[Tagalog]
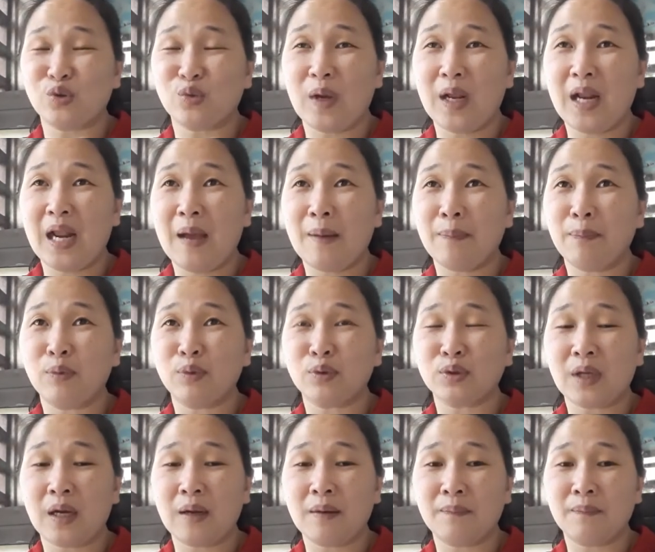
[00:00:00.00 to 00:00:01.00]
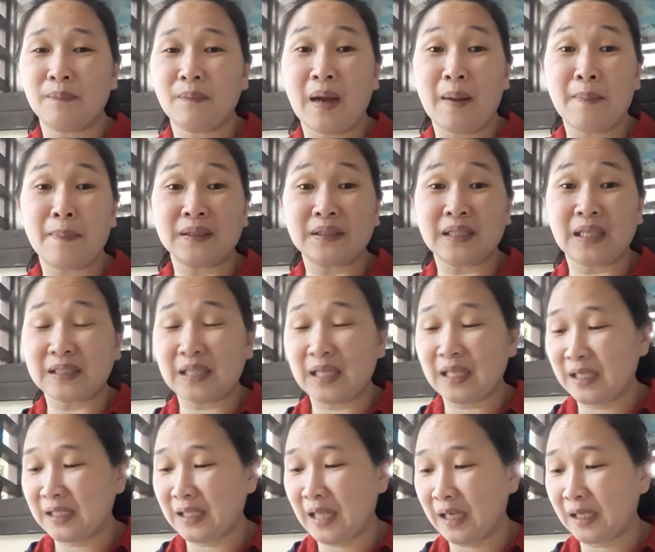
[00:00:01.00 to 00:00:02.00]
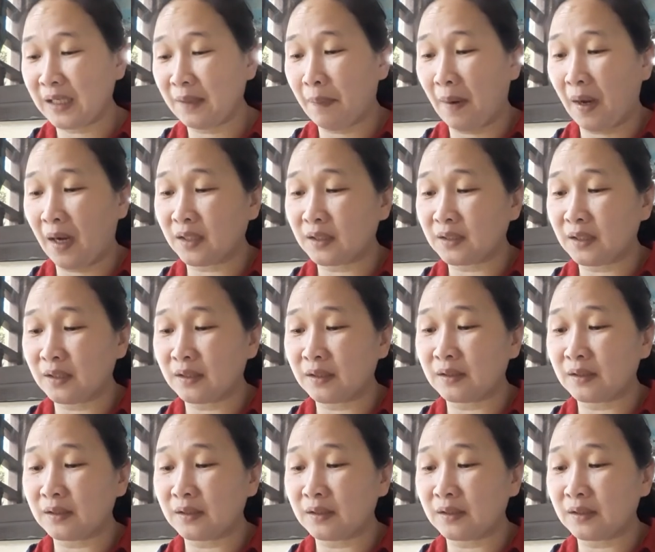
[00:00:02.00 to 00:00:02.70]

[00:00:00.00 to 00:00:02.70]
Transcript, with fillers: wala po siyang mga matatalinaga parang